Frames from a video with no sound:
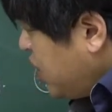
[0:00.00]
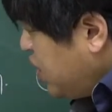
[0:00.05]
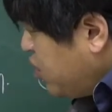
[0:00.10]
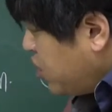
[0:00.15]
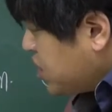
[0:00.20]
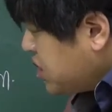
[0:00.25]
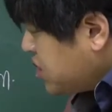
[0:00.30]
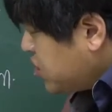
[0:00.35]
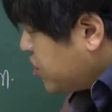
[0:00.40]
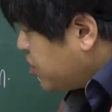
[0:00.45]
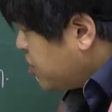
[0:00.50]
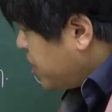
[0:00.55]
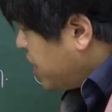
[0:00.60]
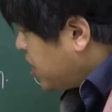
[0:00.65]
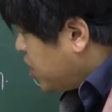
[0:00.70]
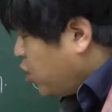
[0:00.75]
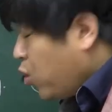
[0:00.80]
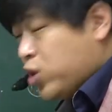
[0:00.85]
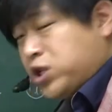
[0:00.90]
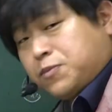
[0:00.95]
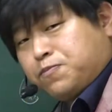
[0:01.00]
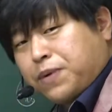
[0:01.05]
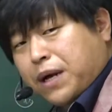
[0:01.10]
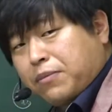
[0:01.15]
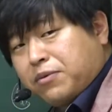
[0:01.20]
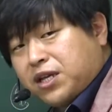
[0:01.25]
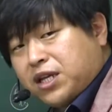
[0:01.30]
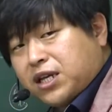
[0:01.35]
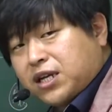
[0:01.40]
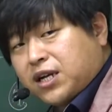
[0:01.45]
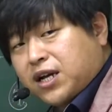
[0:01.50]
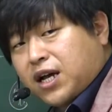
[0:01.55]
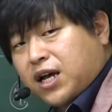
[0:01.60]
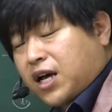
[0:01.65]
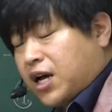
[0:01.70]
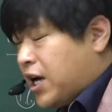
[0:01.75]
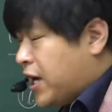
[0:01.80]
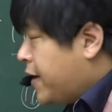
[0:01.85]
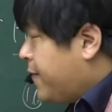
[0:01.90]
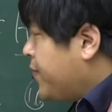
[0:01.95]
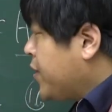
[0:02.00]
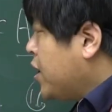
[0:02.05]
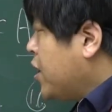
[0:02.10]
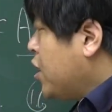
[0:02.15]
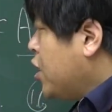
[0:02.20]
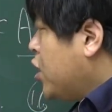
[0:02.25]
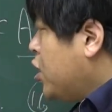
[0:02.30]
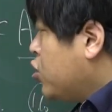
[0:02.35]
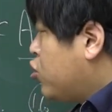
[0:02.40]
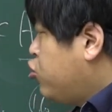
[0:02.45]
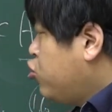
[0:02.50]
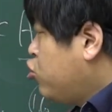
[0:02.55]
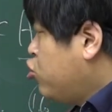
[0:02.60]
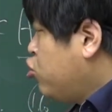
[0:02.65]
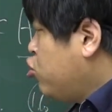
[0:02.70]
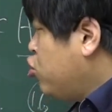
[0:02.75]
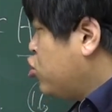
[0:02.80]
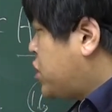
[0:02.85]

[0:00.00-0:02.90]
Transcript: 이루어진 것들의 교집합이니까 두